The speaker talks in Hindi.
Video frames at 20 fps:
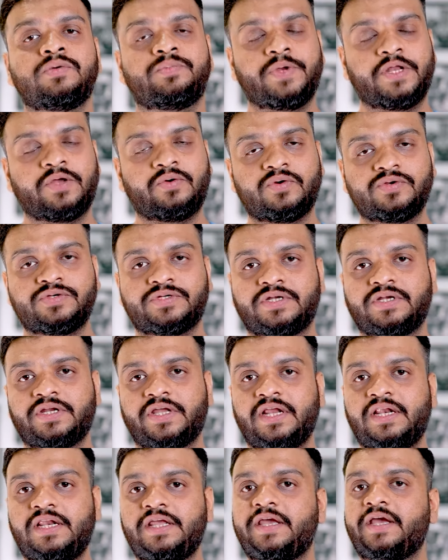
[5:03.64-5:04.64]
प्रिकॉशन
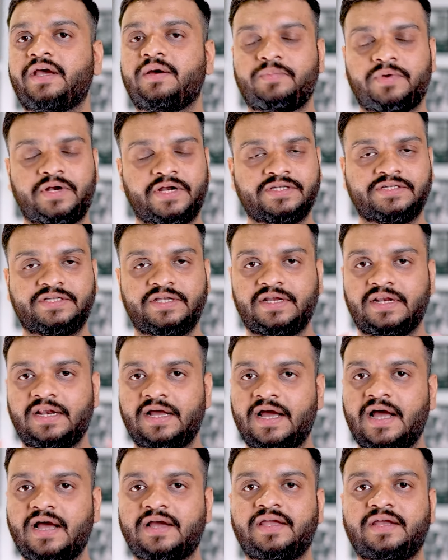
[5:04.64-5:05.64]
के लिए हम ड्रेसिंग
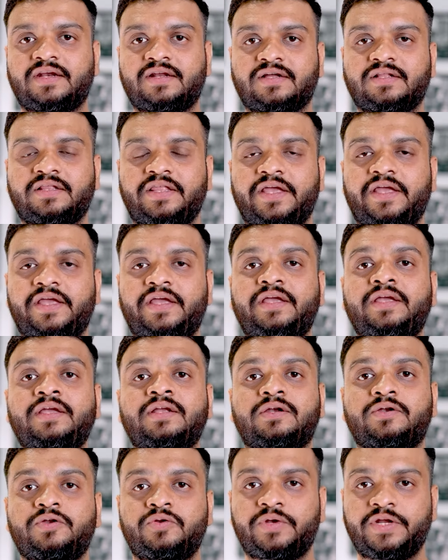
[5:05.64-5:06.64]
लगा के रखते
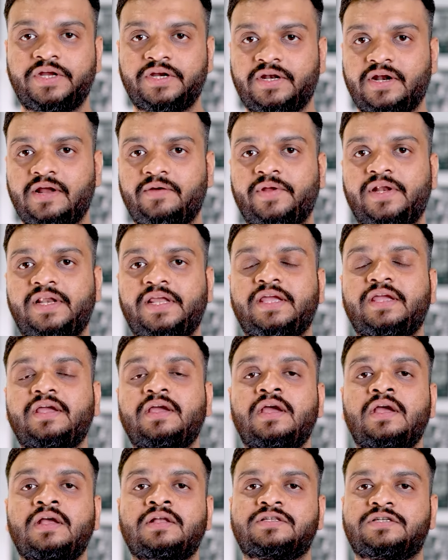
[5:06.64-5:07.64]
हैं ड्यूरिंग ट्रैवलिंग
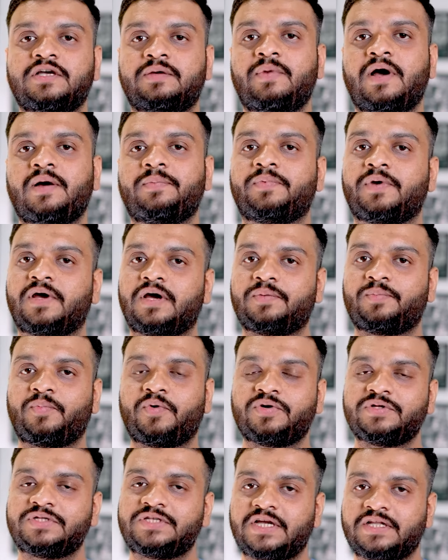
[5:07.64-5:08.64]
जब आप घर
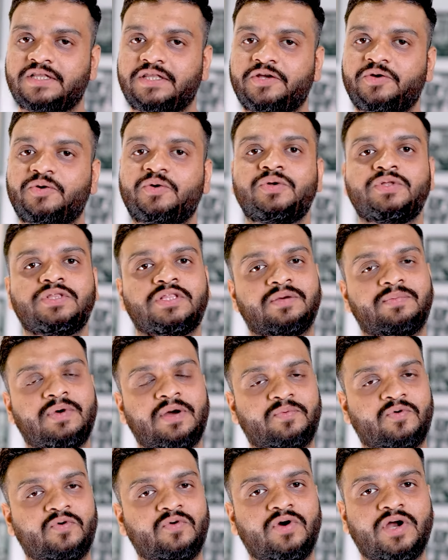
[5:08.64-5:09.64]
पहुंच जाते हो तब
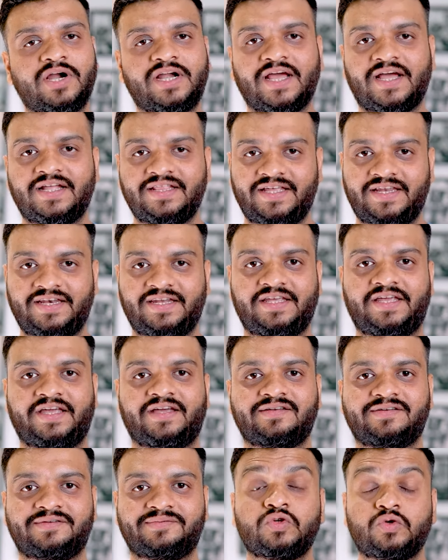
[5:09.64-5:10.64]
आपको हटा देनी है
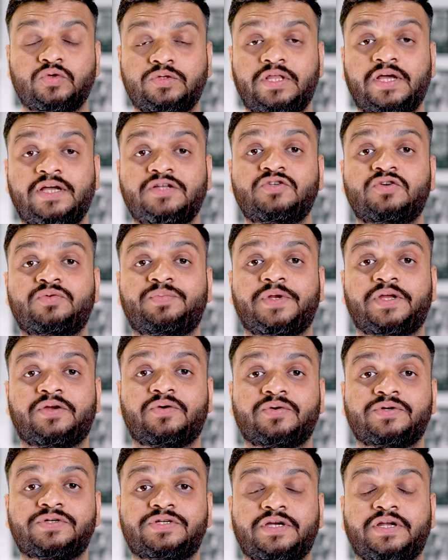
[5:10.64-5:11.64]
चौथा जो
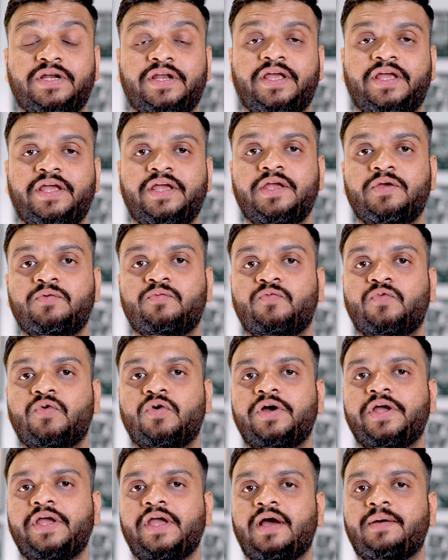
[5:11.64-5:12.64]
प्रिकॉशन है वो
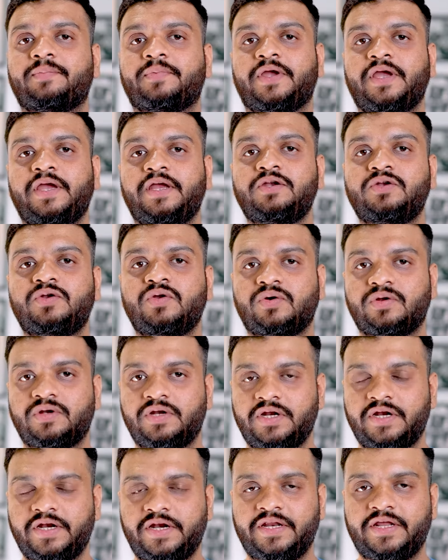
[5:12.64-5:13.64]
है आपके
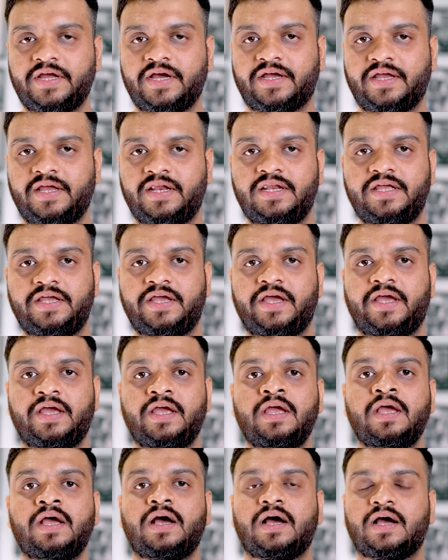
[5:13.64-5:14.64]
डोनर एरिया के लिए
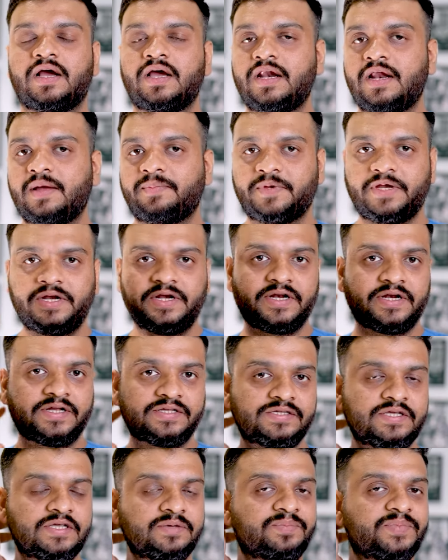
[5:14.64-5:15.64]
अगर आपकी
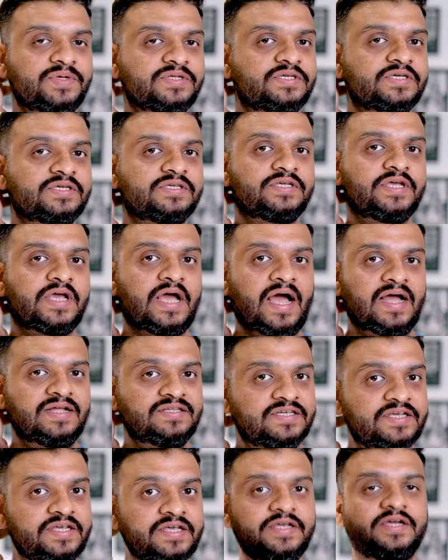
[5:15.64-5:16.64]
ड्रेसिंग पीछे से
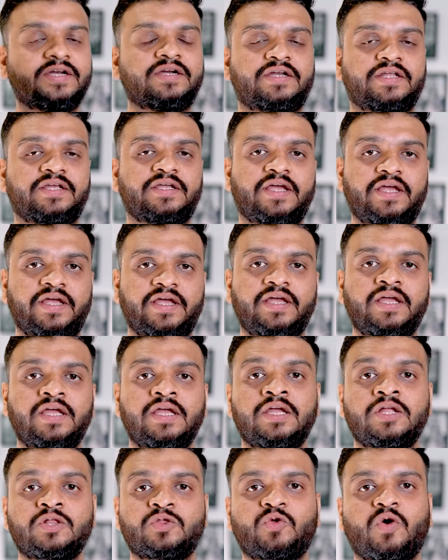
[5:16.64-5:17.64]
आज ही हटी है
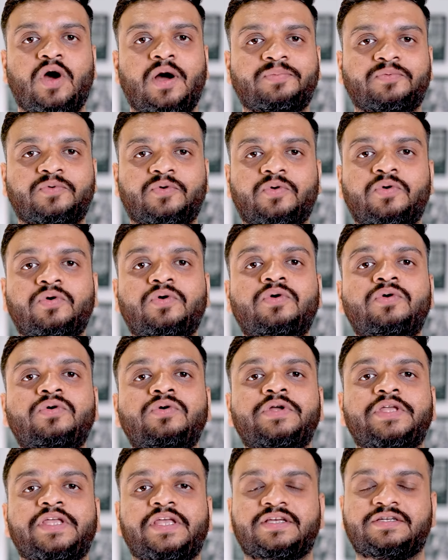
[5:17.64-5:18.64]
तो आपको
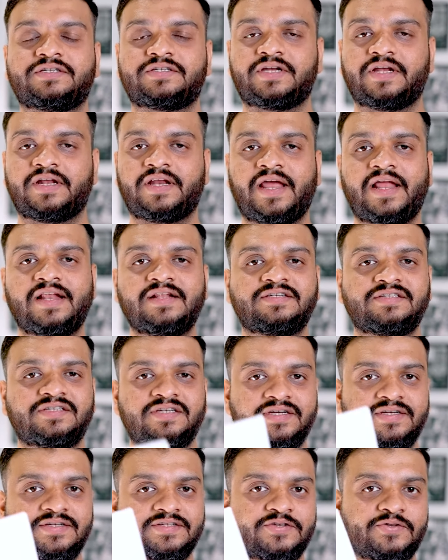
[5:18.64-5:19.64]
ये स्टराइल
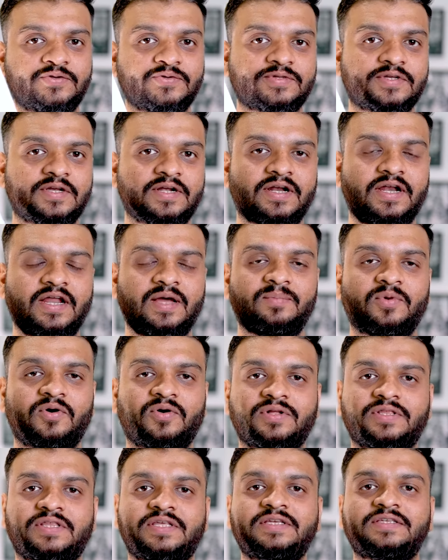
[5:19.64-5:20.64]
शीट्स यूज़ करना
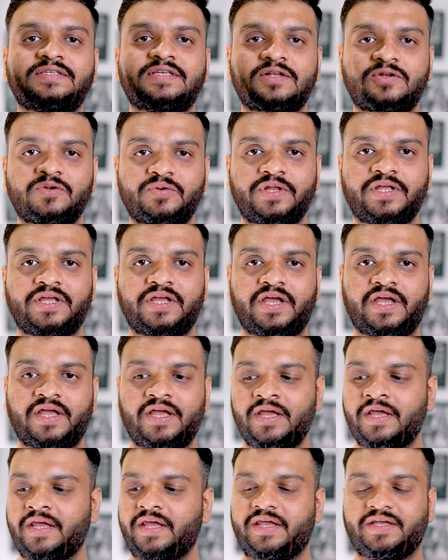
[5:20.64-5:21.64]
बहुत ही ज़रूरी है
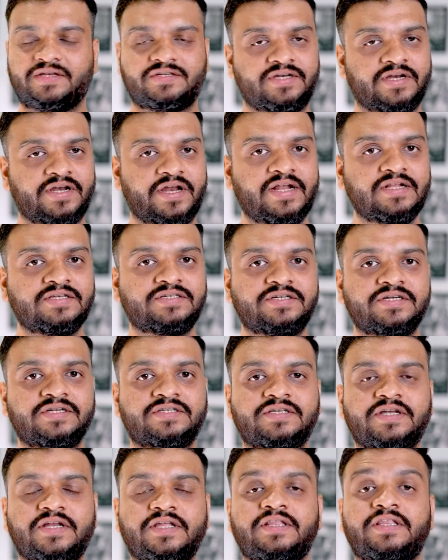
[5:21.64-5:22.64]
ये स्टराइल
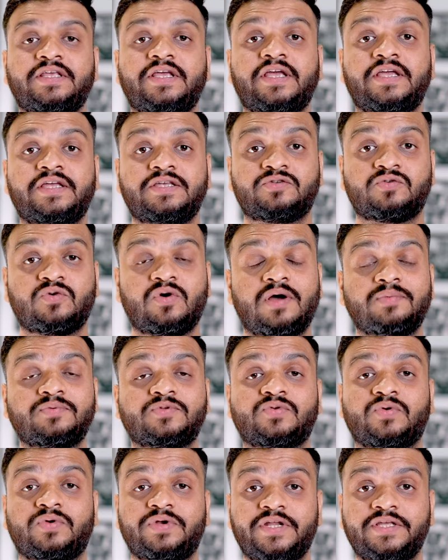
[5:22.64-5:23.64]
शीट्स रहती है इसको आप
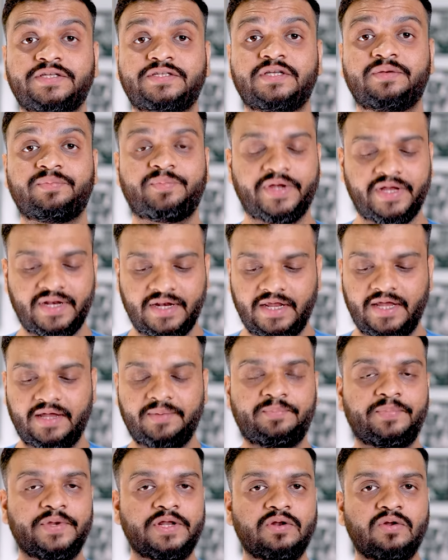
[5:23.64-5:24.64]
सोने से पहले
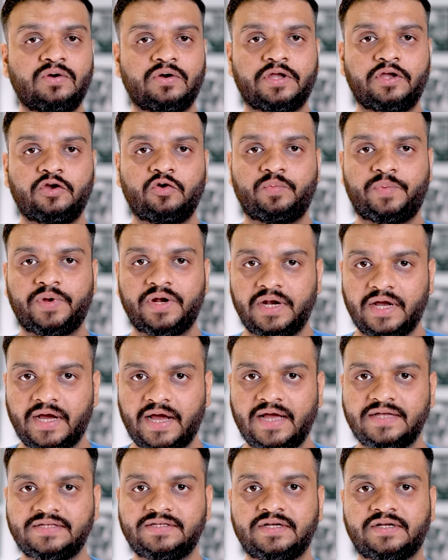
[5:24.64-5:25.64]
पिलो के ऊपर
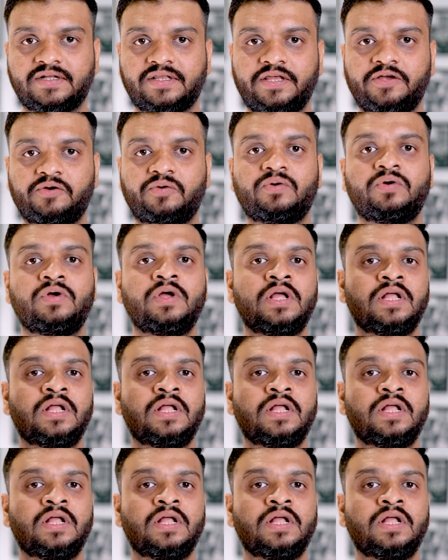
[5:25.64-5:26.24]
लगा सकते हो